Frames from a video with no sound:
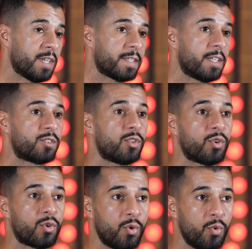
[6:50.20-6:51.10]
زادت
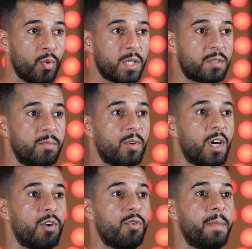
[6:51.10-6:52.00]
قوة
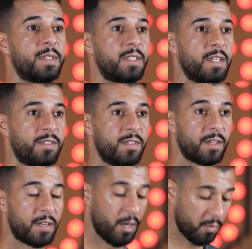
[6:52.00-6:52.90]
مقاومة
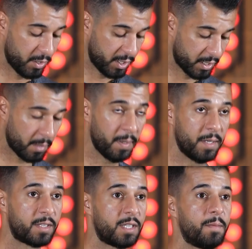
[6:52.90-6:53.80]
السير أول شيء طبعا
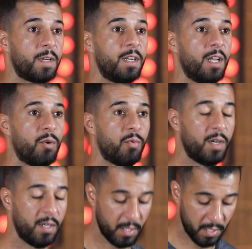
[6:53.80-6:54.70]
التمرين
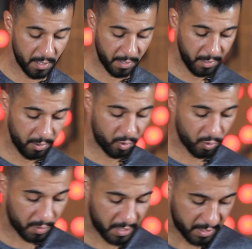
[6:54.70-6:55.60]
الأول راح
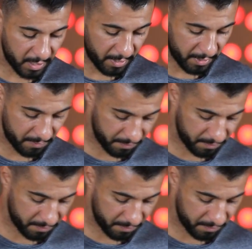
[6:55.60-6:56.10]
يكون كالتالي